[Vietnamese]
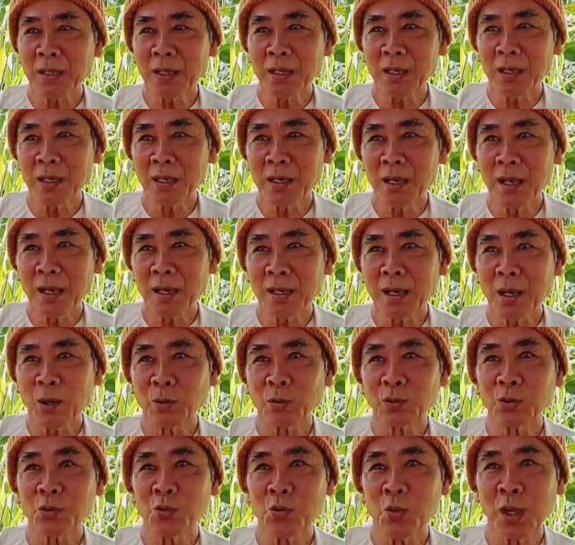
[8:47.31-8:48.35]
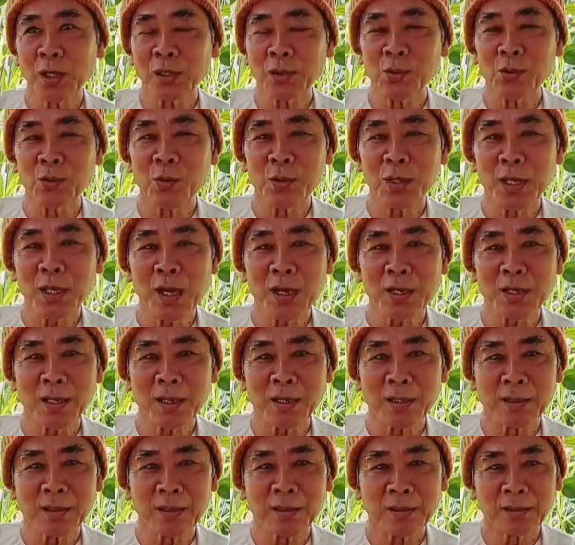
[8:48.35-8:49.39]
ờ, ở đâu tôi quên tôi không có nhớ
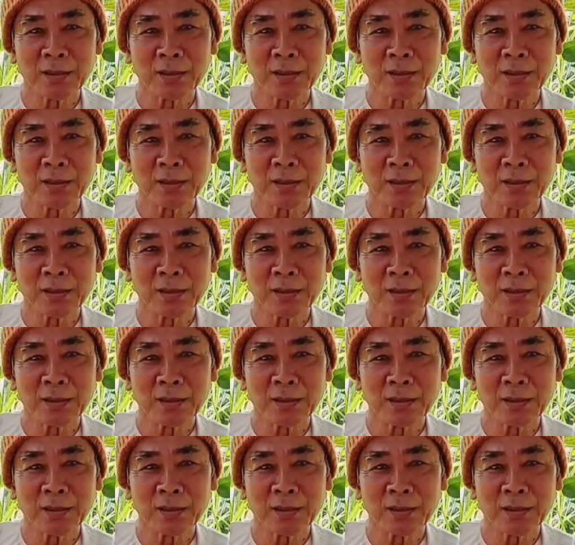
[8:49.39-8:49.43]
nha